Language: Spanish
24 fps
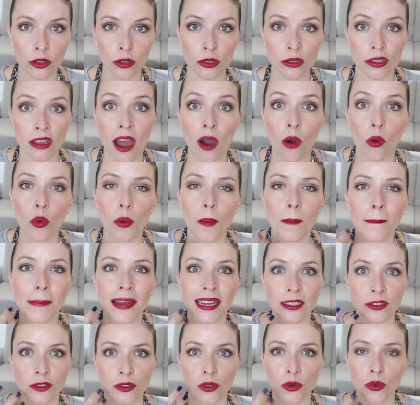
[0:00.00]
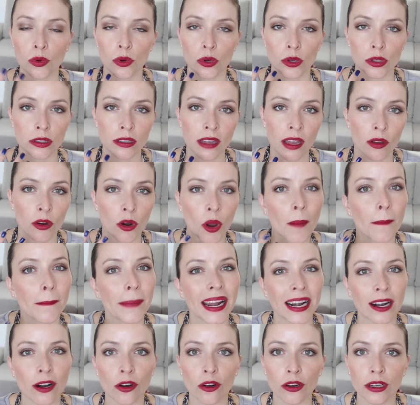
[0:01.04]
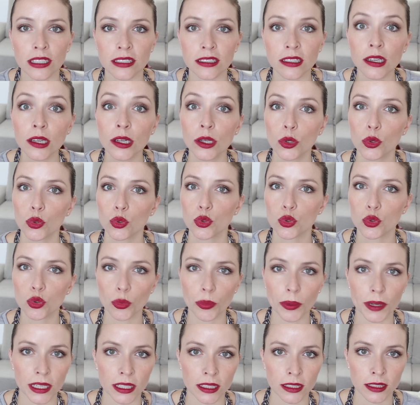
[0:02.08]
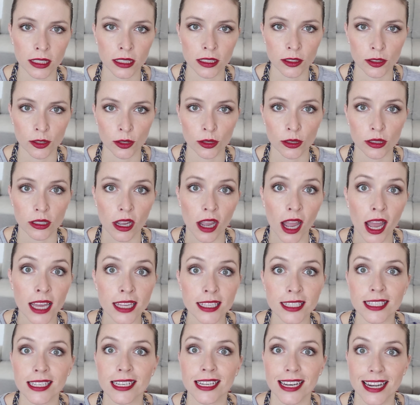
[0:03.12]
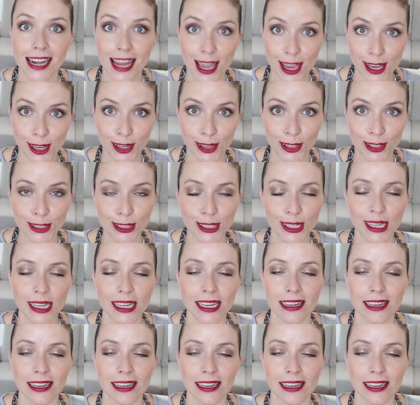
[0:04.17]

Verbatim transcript: tonos aún más oscuros, hay unos marrones súper intensos, casi negros,